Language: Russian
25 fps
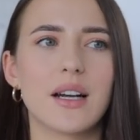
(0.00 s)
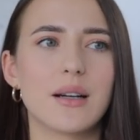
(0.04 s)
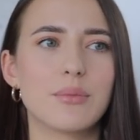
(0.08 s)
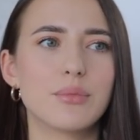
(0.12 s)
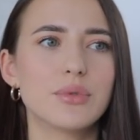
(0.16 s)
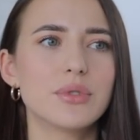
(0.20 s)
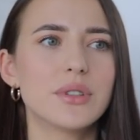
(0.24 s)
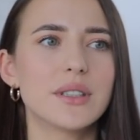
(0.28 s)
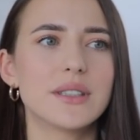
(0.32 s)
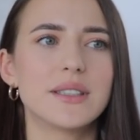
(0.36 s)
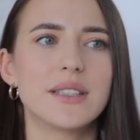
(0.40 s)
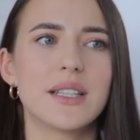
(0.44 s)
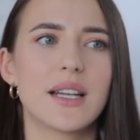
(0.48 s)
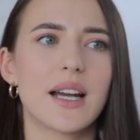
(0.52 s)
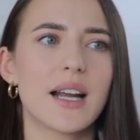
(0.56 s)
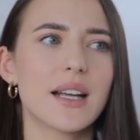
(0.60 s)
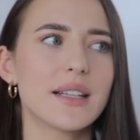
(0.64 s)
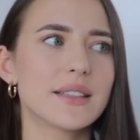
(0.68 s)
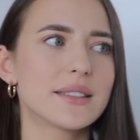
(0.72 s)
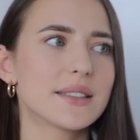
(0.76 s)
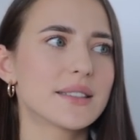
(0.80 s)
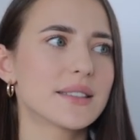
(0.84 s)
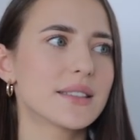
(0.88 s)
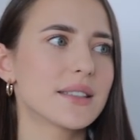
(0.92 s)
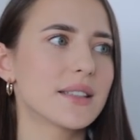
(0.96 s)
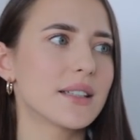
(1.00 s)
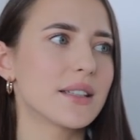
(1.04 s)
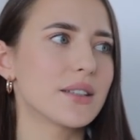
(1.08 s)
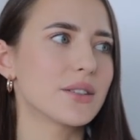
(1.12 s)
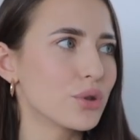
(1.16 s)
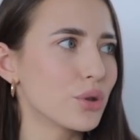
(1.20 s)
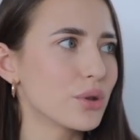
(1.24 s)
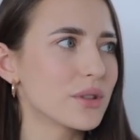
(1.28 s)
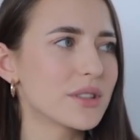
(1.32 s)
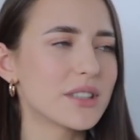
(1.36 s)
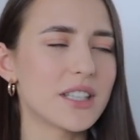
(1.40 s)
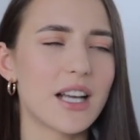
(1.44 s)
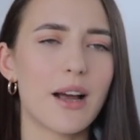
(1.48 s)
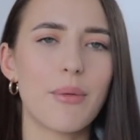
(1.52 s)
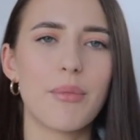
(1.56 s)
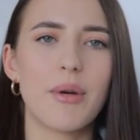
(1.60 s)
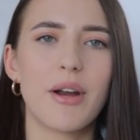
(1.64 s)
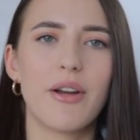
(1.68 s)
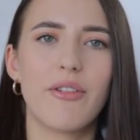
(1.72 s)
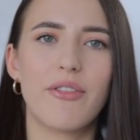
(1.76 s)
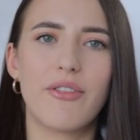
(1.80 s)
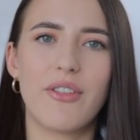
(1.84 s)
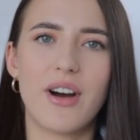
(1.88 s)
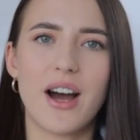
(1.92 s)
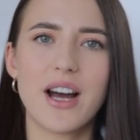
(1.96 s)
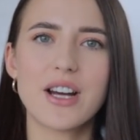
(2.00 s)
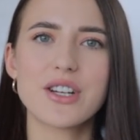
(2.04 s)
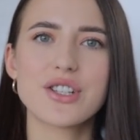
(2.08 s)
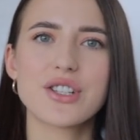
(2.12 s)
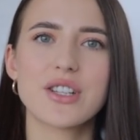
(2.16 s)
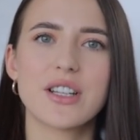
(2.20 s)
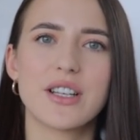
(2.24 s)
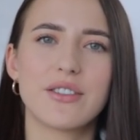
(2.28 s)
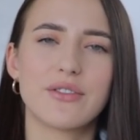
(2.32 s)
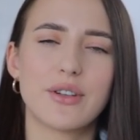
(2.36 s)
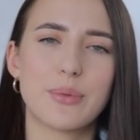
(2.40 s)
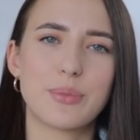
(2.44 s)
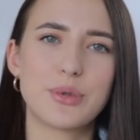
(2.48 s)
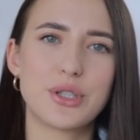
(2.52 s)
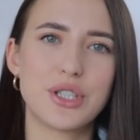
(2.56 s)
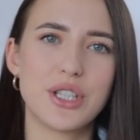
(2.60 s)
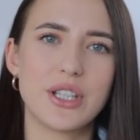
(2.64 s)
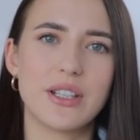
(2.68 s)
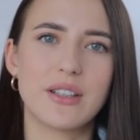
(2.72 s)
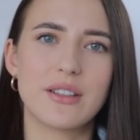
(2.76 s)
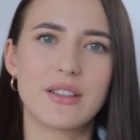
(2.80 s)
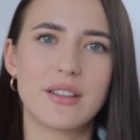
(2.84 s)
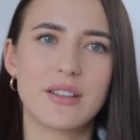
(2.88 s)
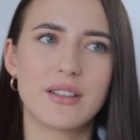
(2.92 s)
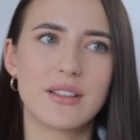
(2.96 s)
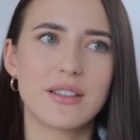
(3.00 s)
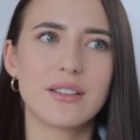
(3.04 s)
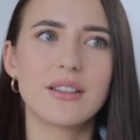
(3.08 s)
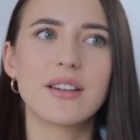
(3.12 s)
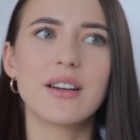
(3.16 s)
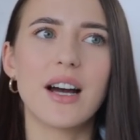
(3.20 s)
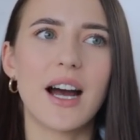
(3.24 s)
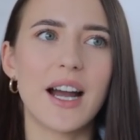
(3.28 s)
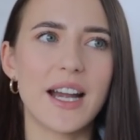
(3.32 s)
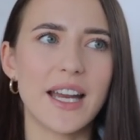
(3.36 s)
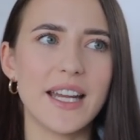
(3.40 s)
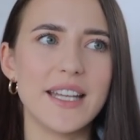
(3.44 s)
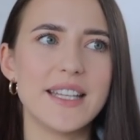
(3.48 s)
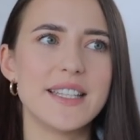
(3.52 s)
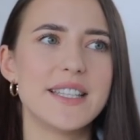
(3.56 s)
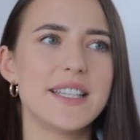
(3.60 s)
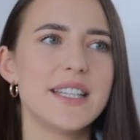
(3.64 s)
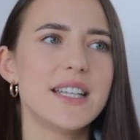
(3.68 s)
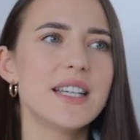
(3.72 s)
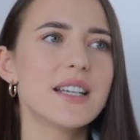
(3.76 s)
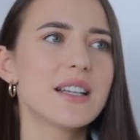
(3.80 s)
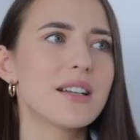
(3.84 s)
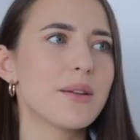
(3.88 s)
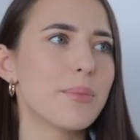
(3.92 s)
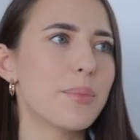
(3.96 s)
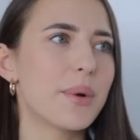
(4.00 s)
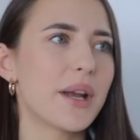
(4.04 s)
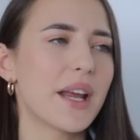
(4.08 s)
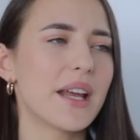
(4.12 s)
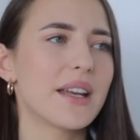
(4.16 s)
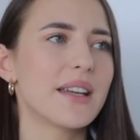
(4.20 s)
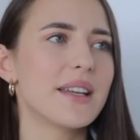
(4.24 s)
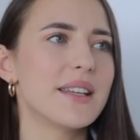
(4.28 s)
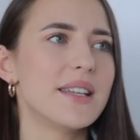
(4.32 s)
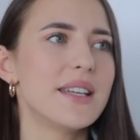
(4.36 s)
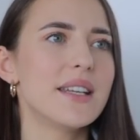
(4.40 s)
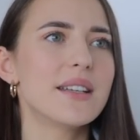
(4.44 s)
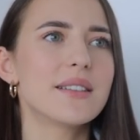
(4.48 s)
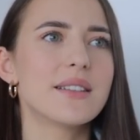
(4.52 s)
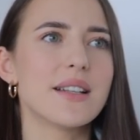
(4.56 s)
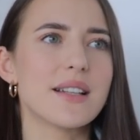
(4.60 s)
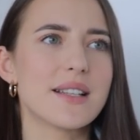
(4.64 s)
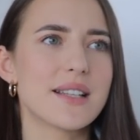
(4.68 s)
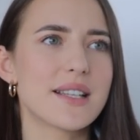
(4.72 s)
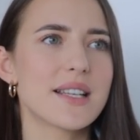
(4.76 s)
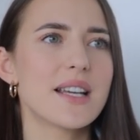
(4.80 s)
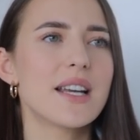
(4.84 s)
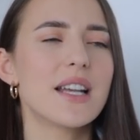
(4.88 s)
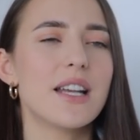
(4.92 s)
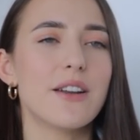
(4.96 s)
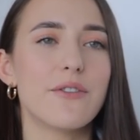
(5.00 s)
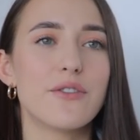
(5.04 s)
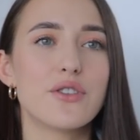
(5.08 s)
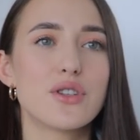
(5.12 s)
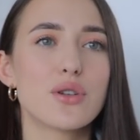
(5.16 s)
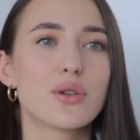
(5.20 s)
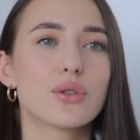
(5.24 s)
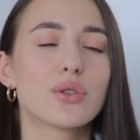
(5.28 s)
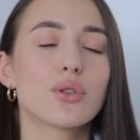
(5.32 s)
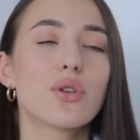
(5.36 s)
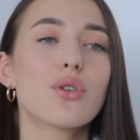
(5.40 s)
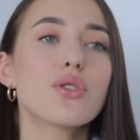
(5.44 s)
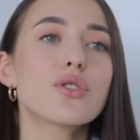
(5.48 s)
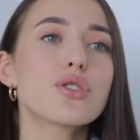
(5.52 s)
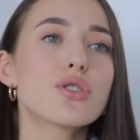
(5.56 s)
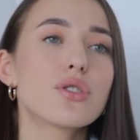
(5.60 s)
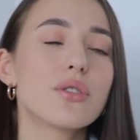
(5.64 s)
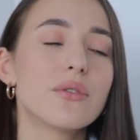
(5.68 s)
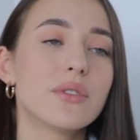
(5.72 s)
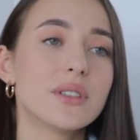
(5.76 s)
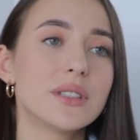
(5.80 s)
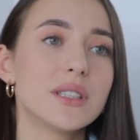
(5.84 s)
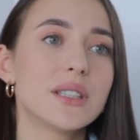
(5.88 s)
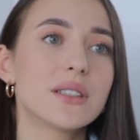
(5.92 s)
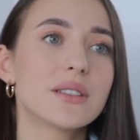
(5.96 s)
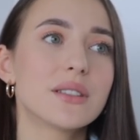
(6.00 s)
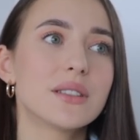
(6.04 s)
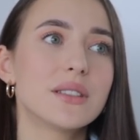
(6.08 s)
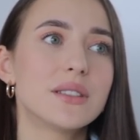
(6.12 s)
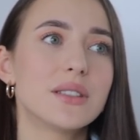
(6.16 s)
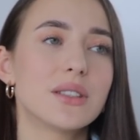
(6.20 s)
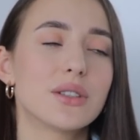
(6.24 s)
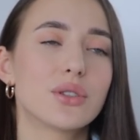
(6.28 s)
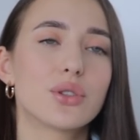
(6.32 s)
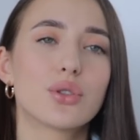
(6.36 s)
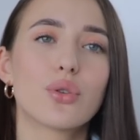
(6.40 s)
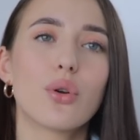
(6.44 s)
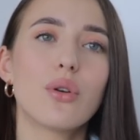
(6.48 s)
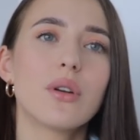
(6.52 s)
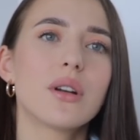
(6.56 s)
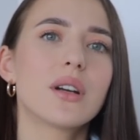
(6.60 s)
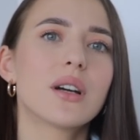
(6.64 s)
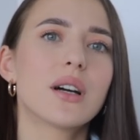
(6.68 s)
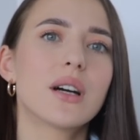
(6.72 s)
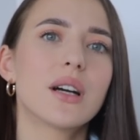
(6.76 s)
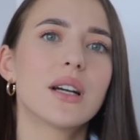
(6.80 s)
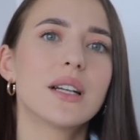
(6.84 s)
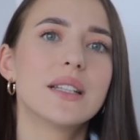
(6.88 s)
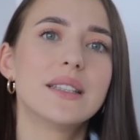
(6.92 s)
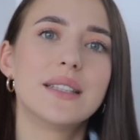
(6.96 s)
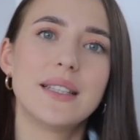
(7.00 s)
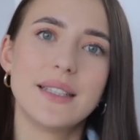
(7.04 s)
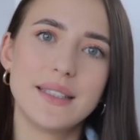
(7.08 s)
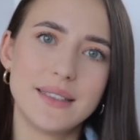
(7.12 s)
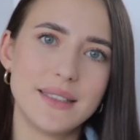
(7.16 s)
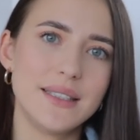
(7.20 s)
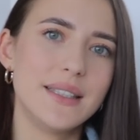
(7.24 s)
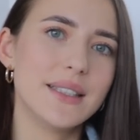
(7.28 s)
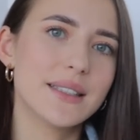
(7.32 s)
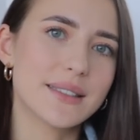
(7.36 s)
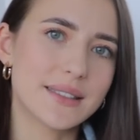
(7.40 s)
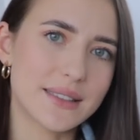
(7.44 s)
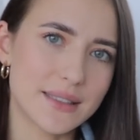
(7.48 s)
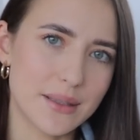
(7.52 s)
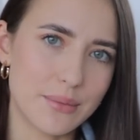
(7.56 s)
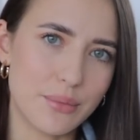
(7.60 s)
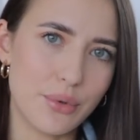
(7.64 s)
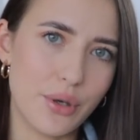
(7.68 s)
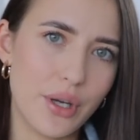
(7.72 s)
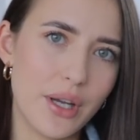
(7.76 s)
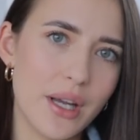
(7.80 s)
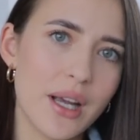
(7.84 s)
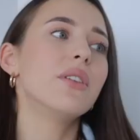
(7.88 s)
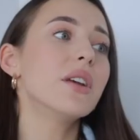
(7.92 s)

как будто теряется то самое важное вообще, ориентиры, приоритеты, цели, все то, что вы делаете только наедине с собой.